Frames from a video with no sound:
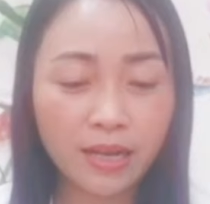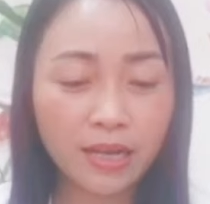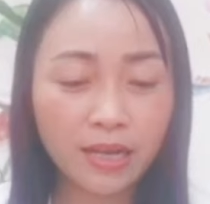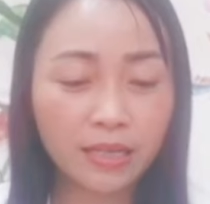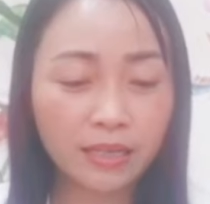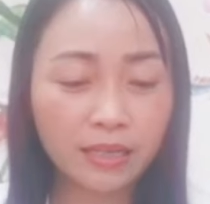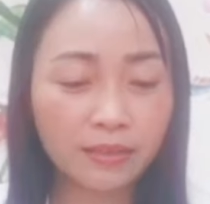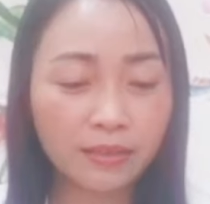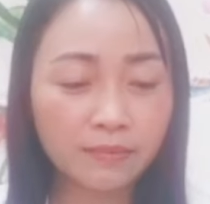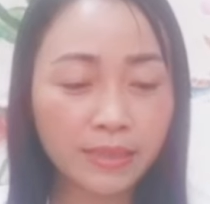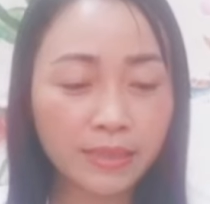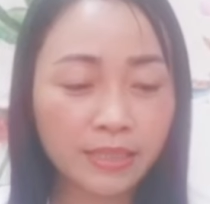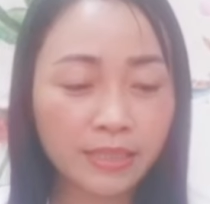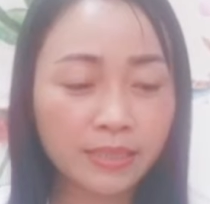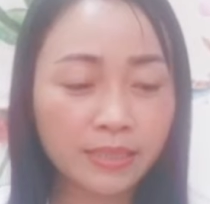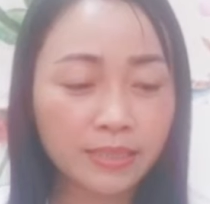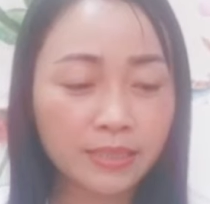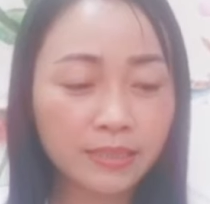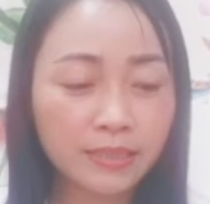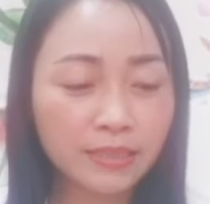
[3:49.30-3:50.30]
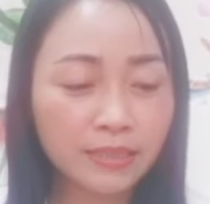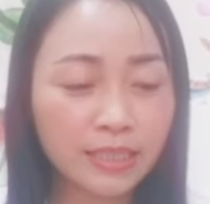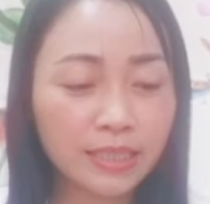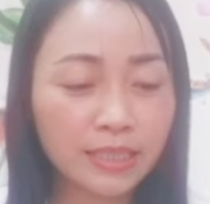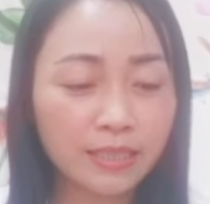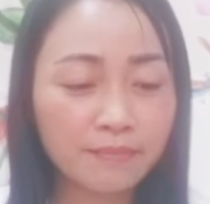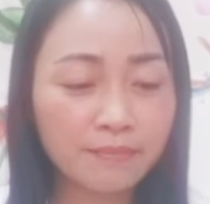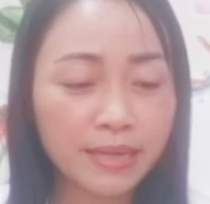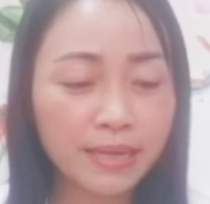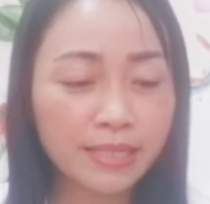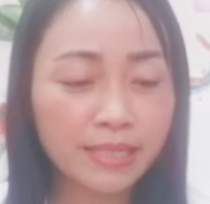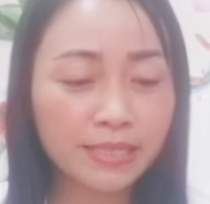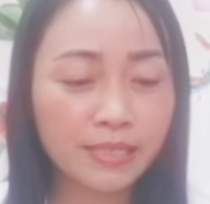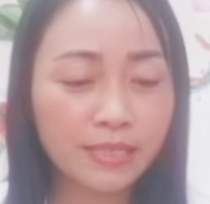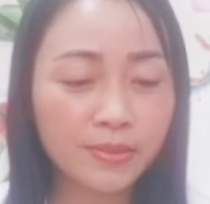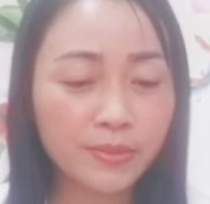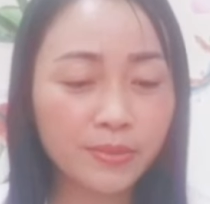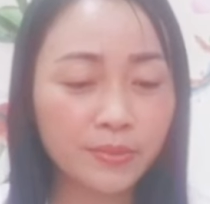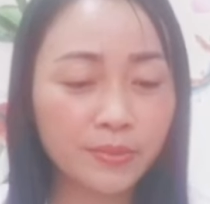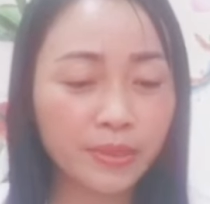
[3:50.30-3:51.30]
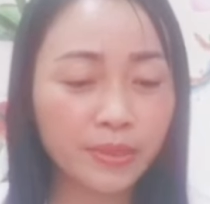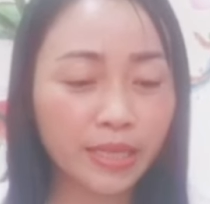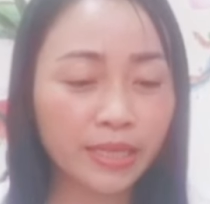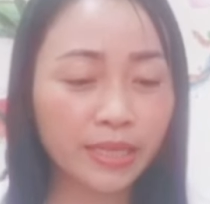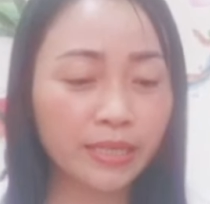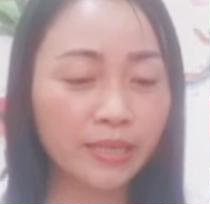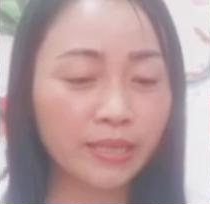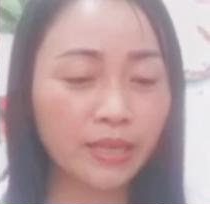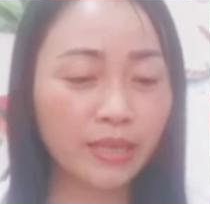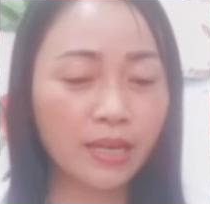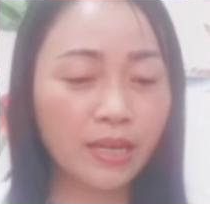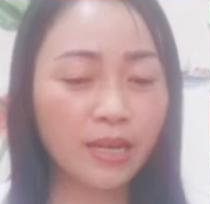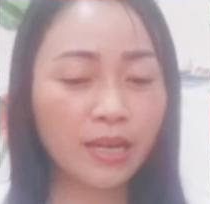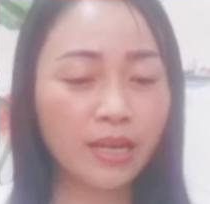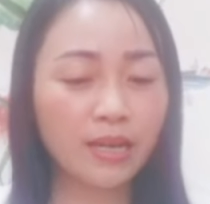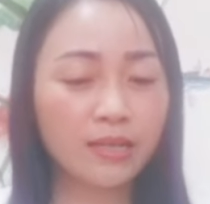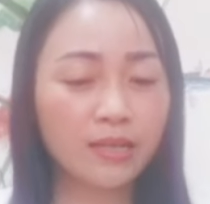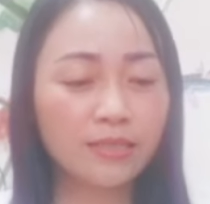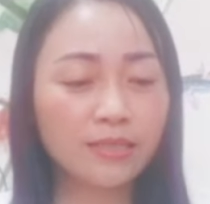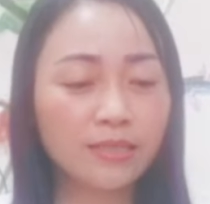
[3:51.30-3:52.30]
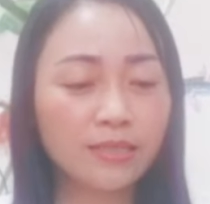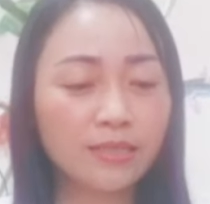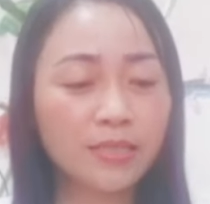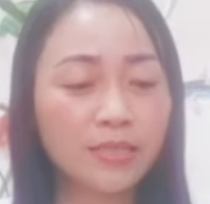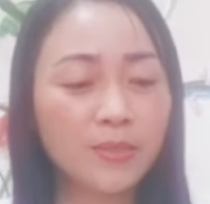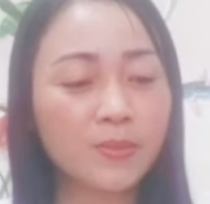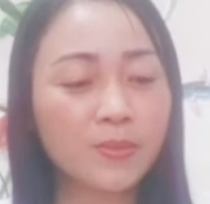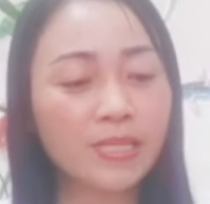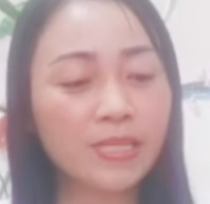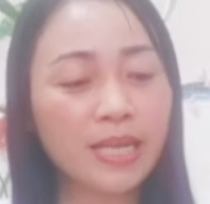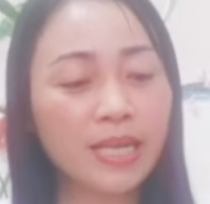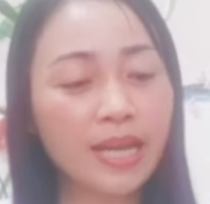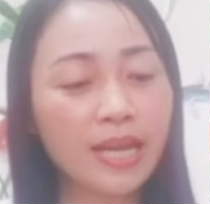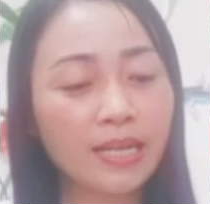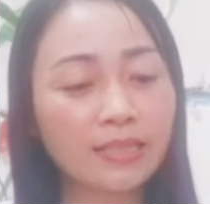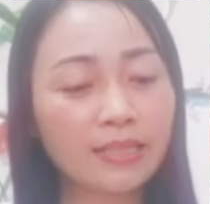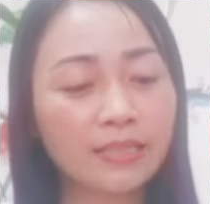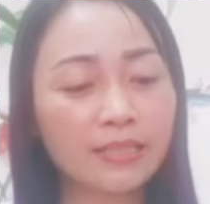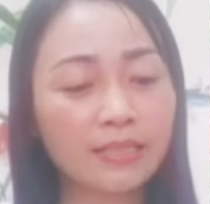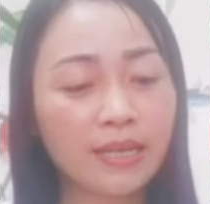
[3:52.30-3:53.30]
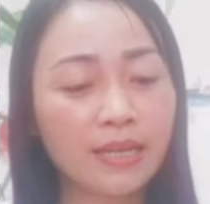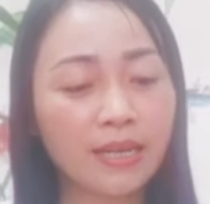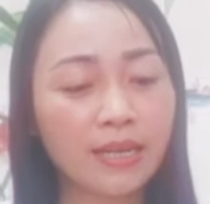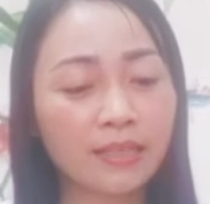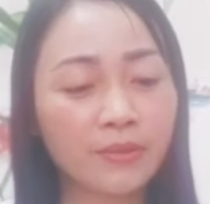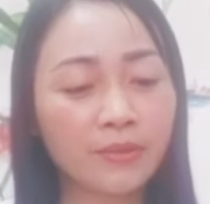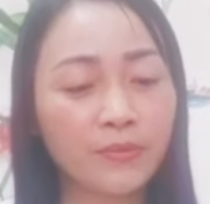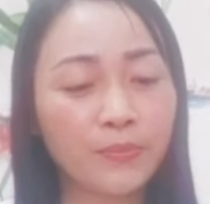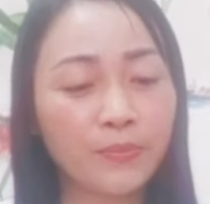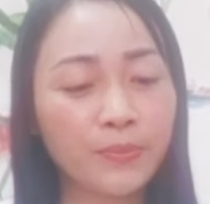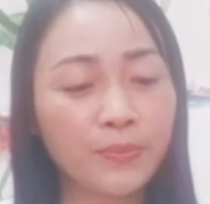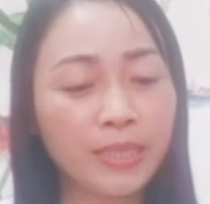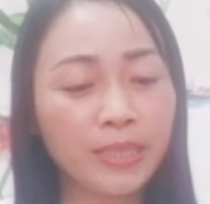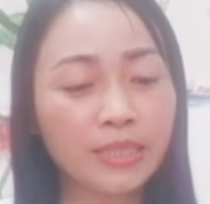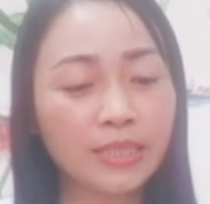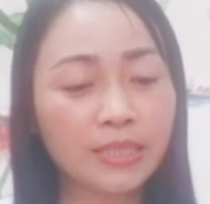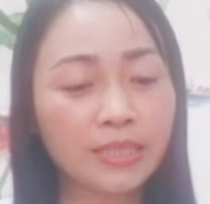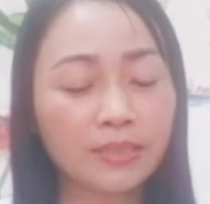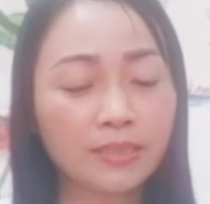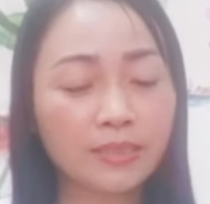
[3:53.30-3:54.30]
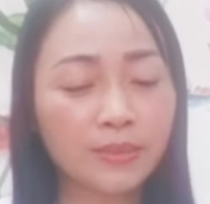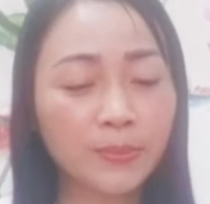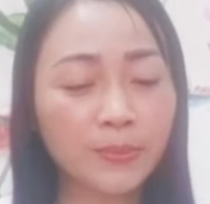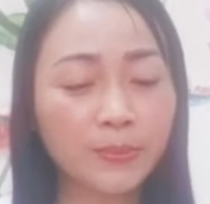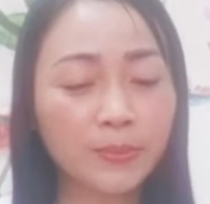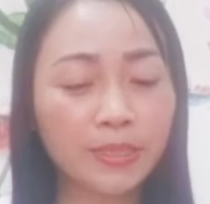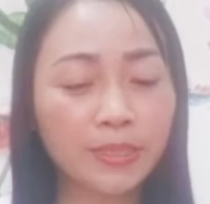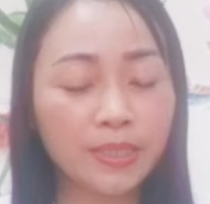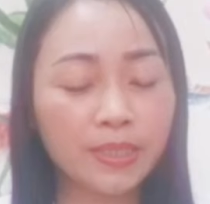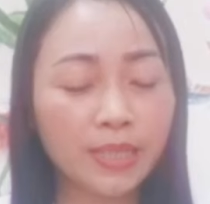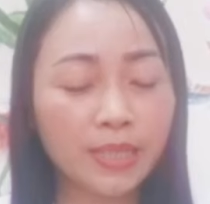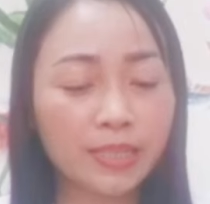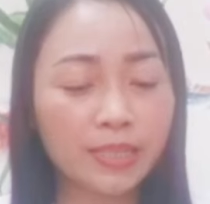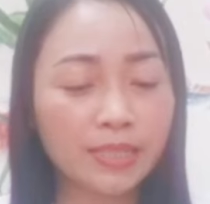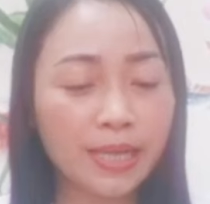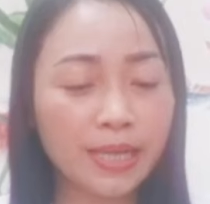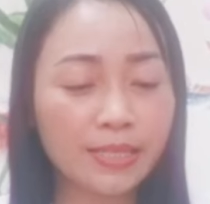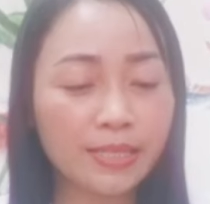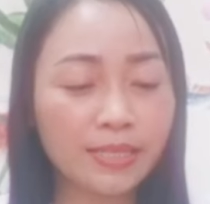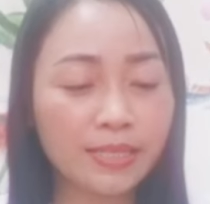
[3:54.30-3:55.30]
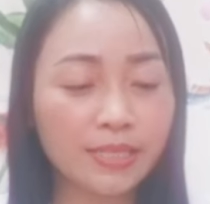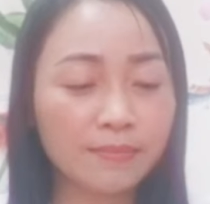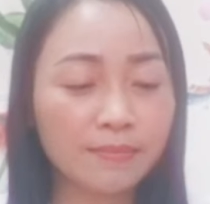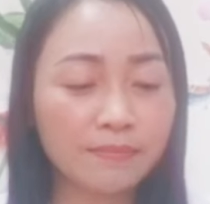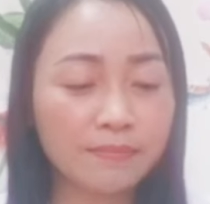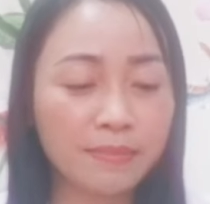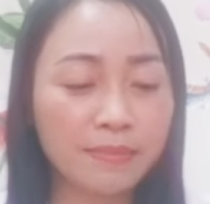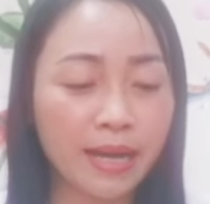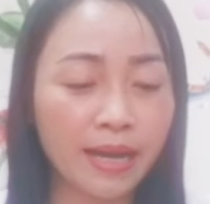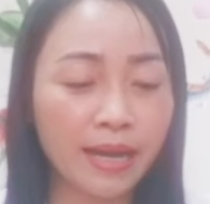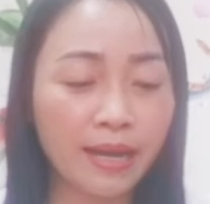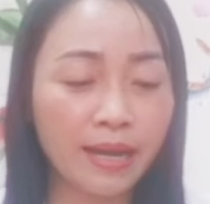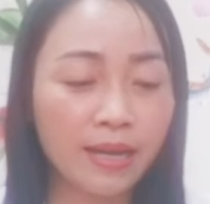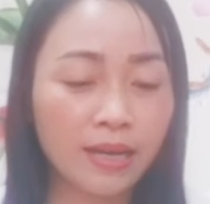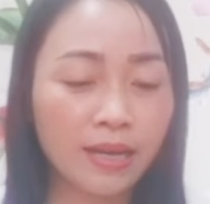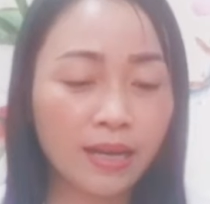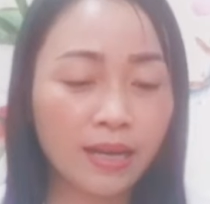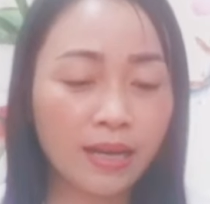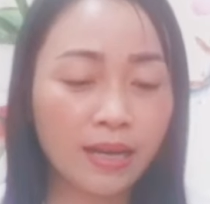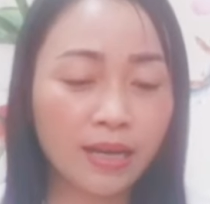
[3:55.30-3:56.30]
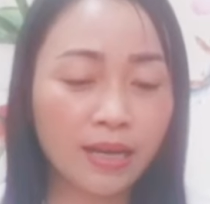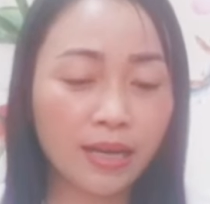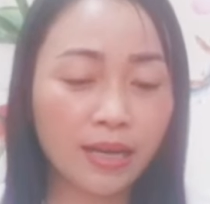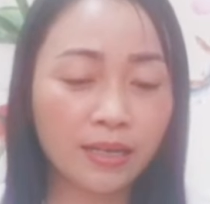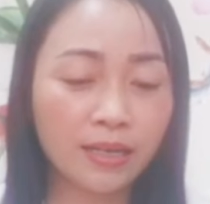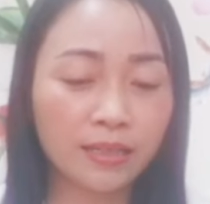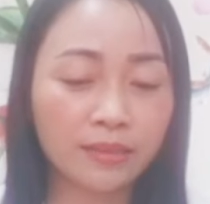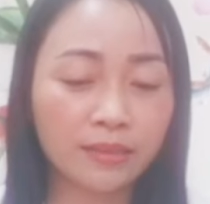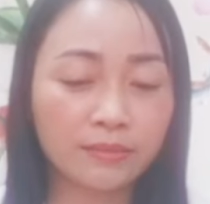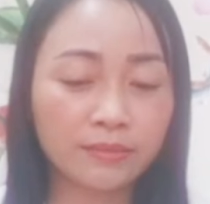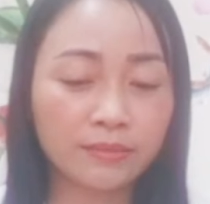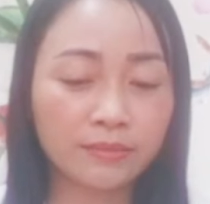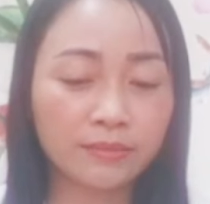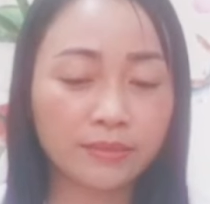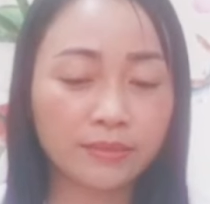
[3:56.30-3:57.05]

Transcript: là bạn nữ thì các bạn sẽ dùng cái à, sự dịu dàng à, của mình dùng những cái giá trị mà à,